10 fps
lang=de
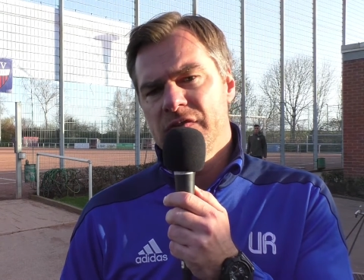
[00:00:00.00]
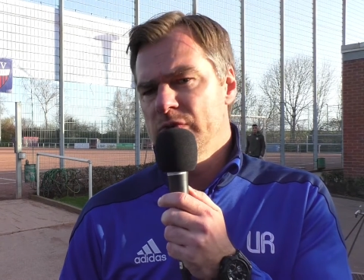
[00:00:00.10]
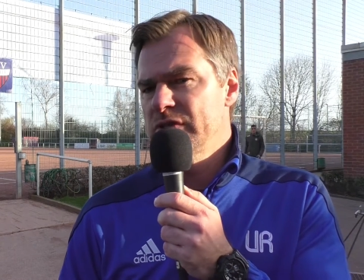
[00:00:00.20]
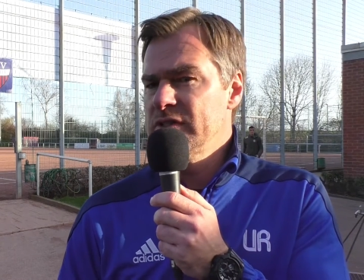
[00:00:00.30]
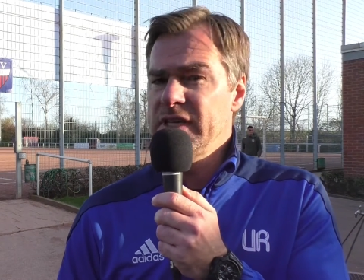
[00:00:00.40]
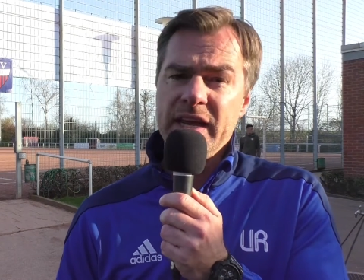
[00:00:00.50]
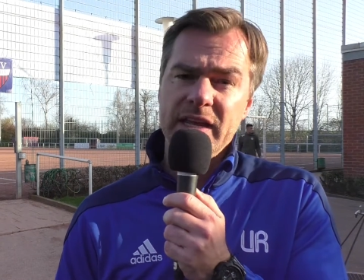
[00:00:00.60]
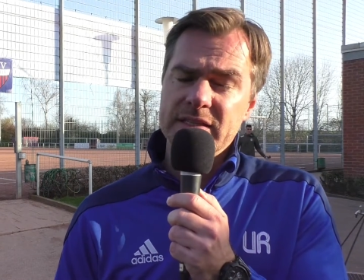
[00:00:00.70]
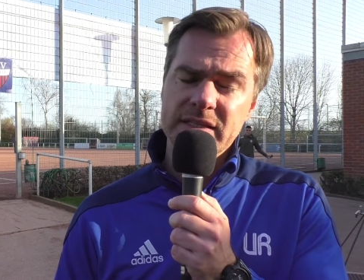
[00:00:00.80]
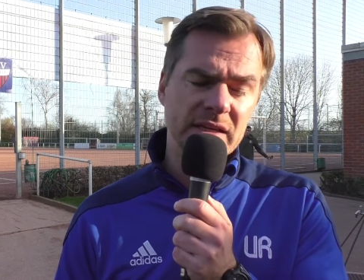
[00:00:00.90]
Wir müssen uns
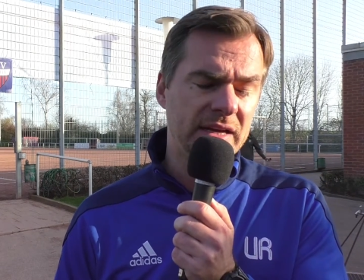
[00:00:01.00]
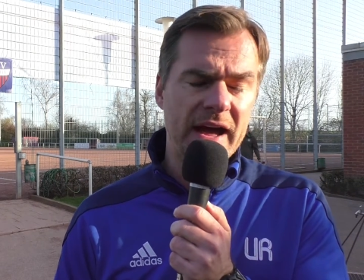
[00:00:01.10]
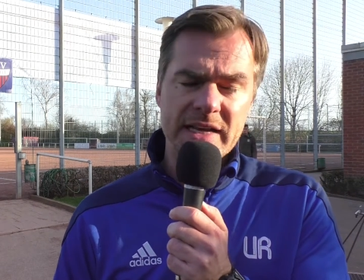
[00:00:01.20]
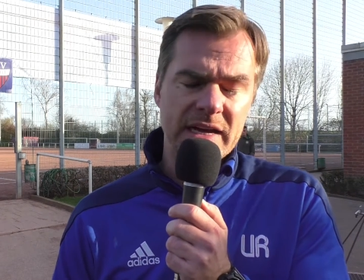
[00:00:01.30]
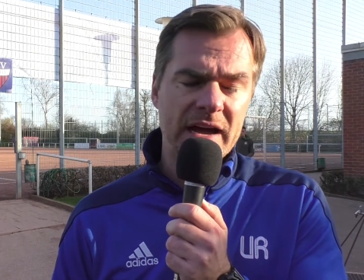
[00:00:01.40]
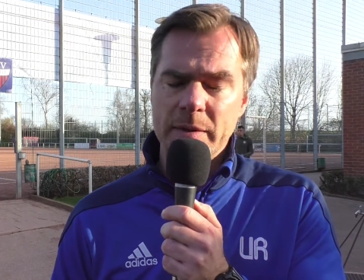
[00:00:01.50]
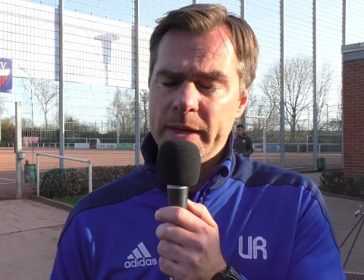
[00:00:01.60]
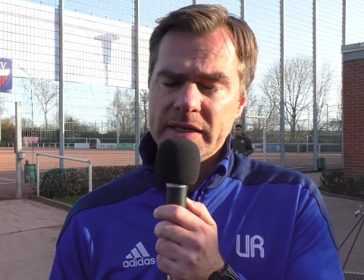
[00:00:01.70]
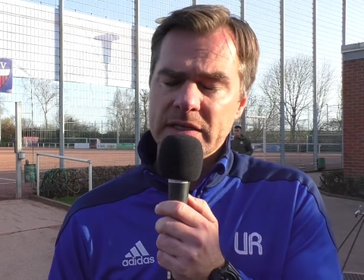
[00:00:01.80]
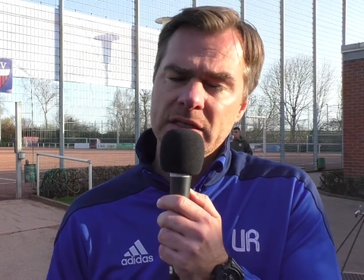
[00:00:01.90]
jeden Sieg hart
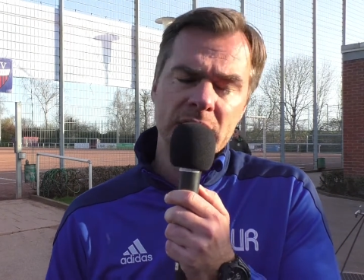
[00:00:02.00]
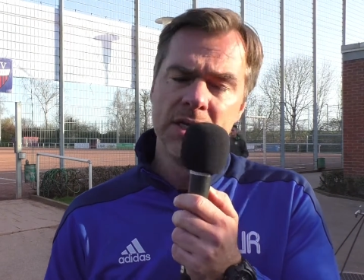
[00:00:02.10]
erarbeiten.